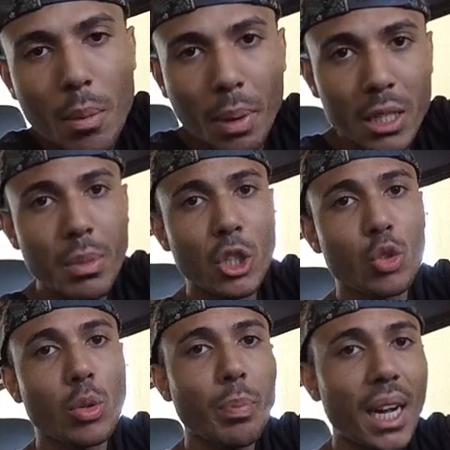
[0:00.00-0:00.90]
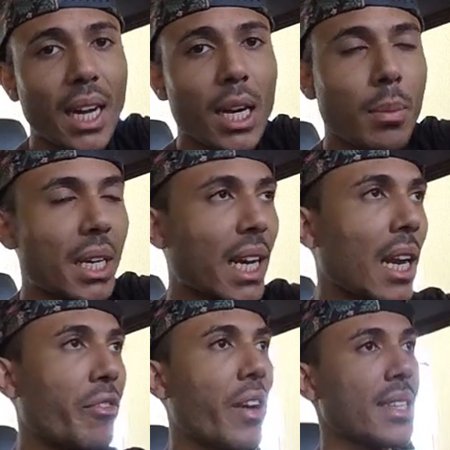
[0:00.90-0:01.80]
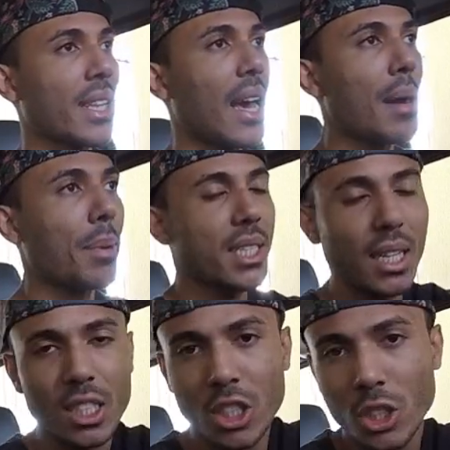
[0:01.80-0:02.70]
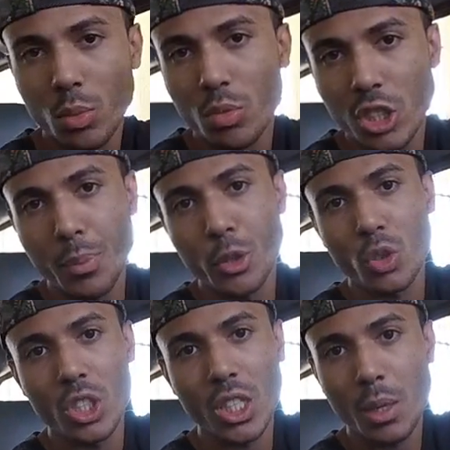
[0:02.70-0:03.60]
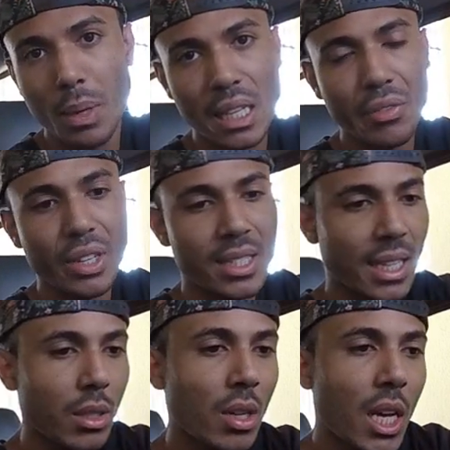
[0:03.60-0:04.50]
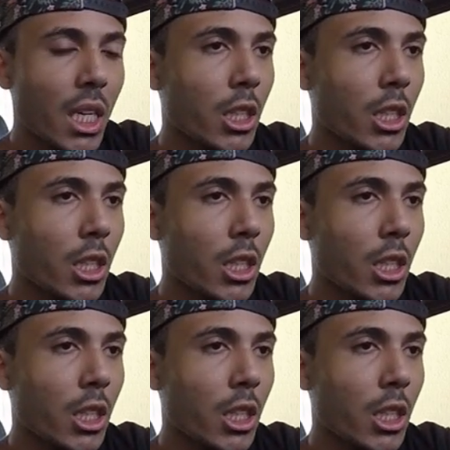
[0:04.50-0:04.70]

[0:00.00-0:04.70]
Mas me ajudou pra caramba naquela fase lá, rapaziada. A gente não tinha muito dinheiro pra estar tá fazendo.